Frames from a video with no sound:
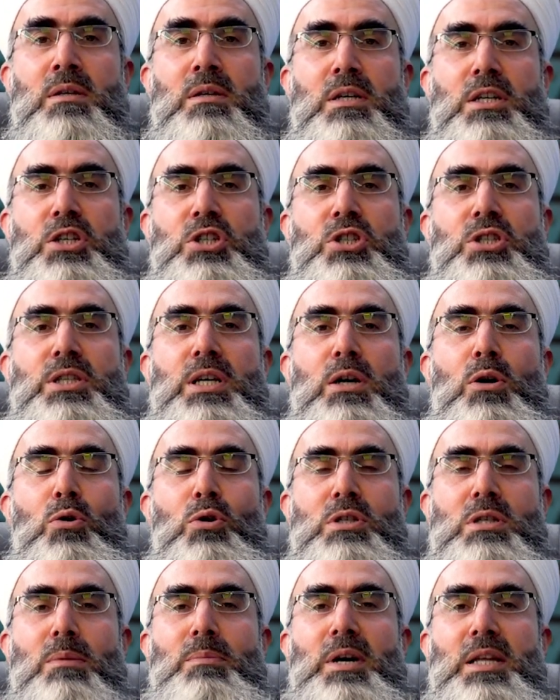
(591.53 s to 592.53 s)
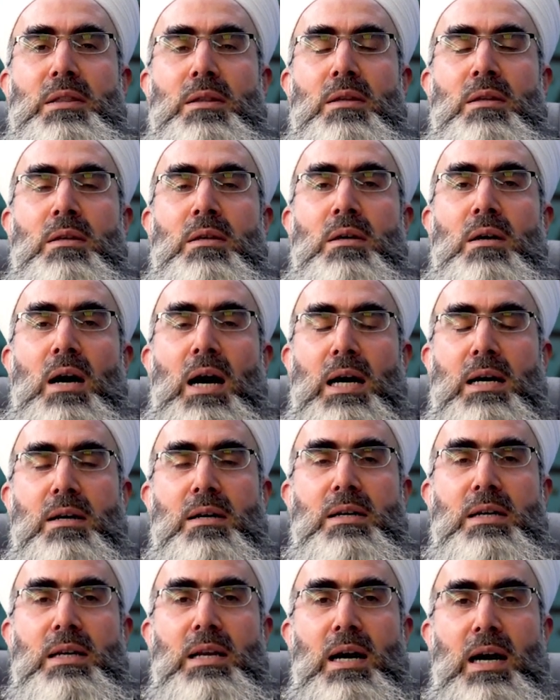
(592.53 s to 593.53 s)
işte o zaman
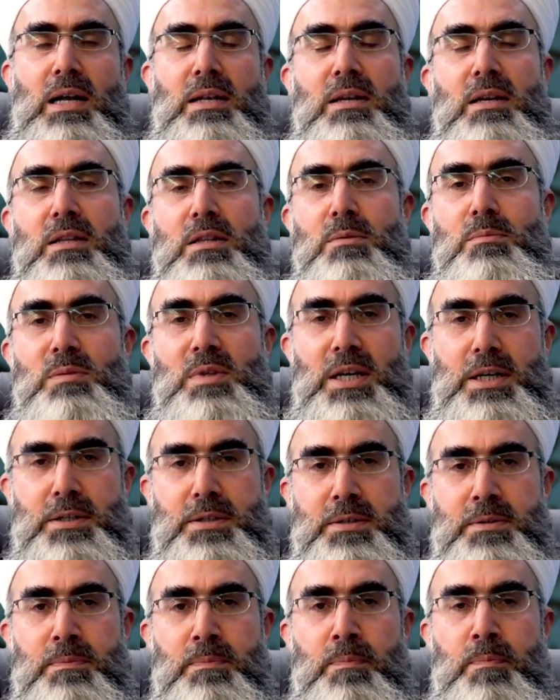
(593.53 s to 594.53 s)
hakkıyla anladım der.